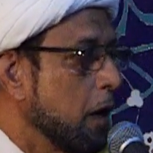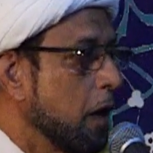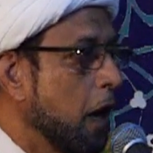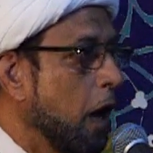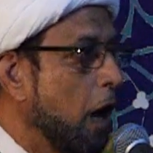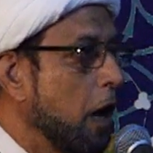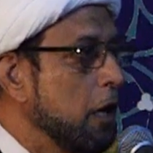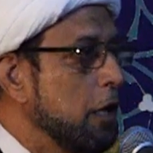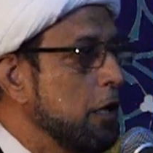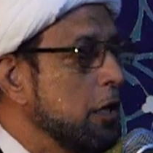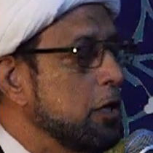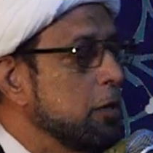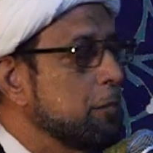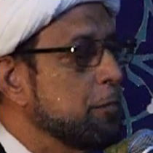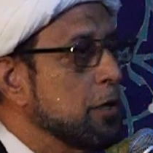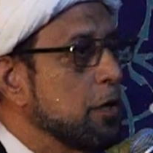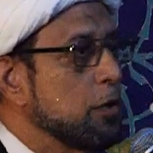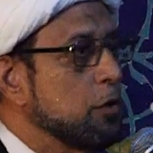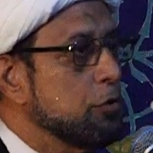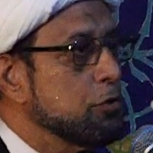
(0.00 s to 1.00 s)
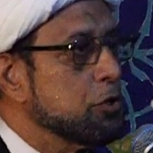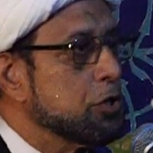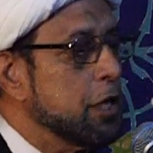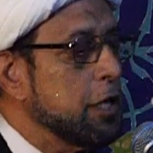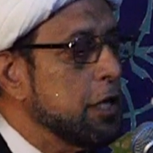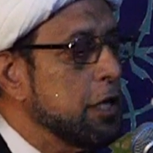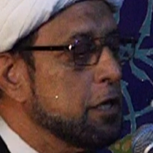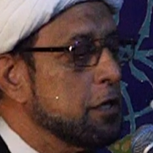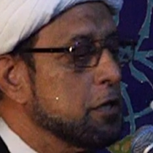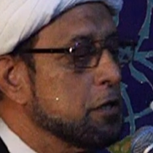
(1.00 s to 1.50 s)
علي بن
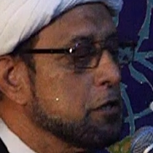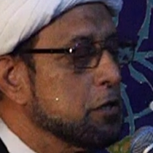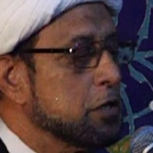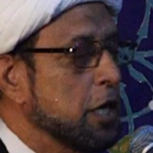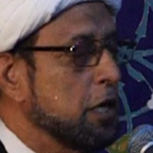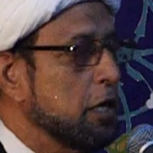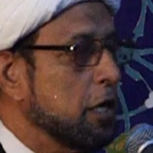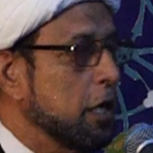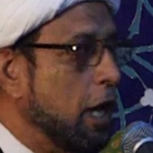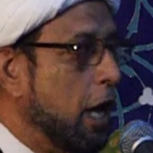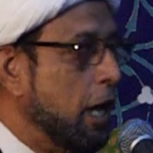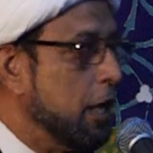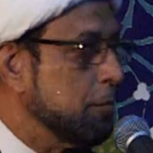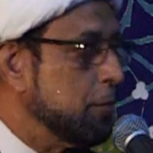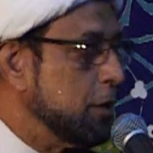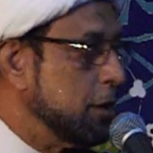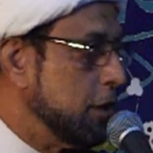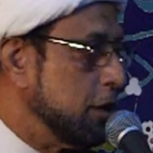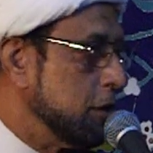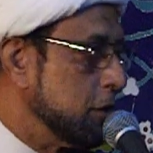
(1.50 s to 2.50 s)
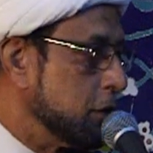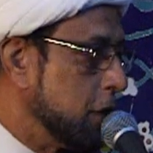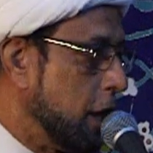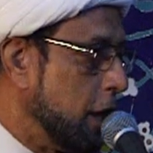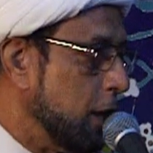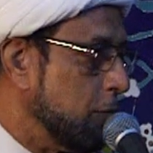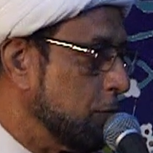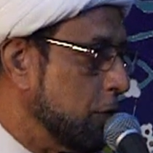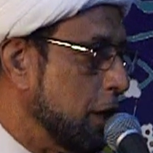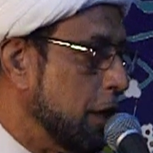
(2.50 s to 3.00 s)
الحسين زين العابدين
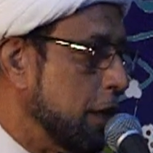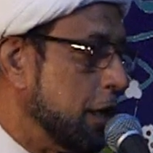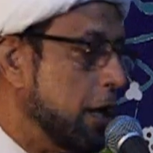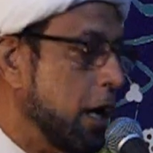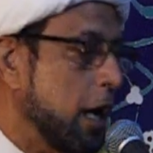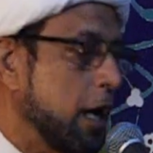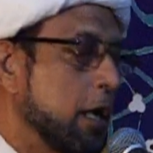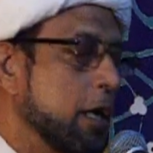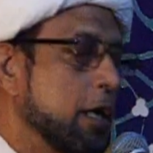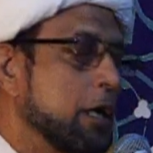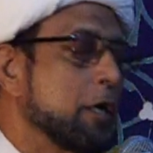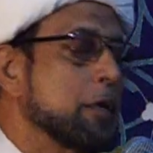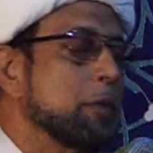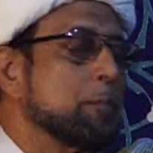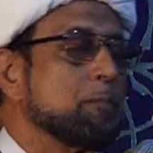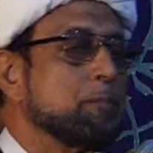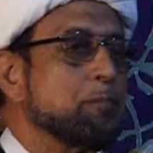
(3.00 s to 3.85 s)
سلام الله عليه